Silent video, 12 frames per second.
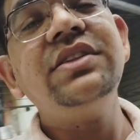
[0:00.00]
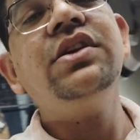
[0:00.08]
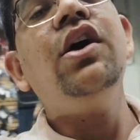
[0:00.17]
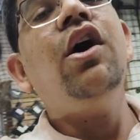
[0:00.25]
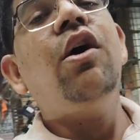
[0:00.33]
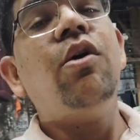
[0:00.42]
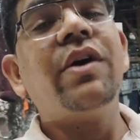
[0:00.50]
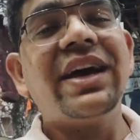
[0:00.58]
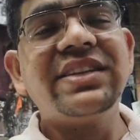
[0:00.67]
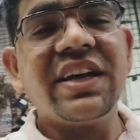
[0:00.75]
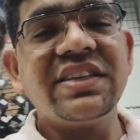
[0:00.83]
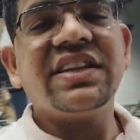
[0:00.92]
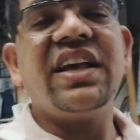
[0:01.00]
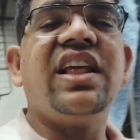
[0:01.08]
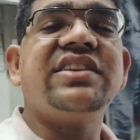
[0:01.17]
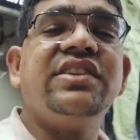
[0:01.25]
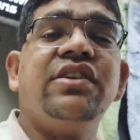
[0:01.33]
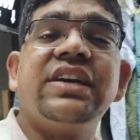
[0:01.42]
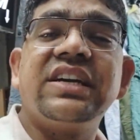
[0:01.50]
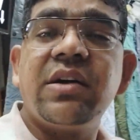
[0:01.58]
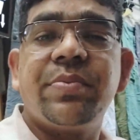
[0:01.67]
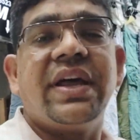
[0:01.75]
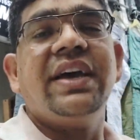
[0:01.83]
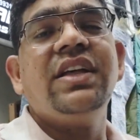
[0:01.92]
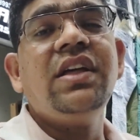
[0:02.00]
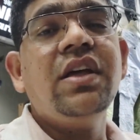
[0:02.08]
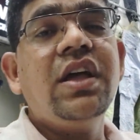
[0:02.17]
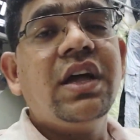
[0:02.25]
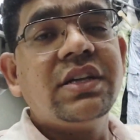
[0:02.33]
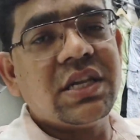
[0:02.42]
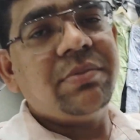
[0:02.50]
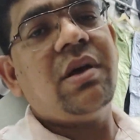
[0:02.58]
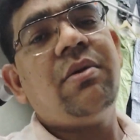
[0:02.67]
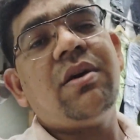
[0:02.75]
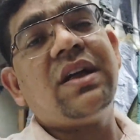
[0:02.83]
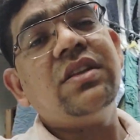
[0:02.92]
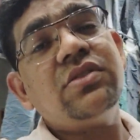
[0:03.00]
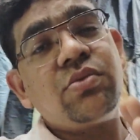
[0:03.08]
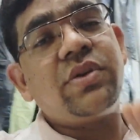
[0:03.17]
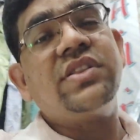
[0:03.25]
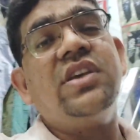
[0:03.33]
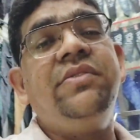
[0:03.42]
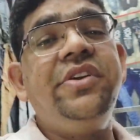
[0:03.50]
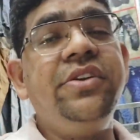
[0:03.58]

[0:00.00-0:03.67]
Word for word: पास और कैसा कैसा कलेक्शन है क्या क्या प्राइस है सेमिनार वगैरह करते शुरू करते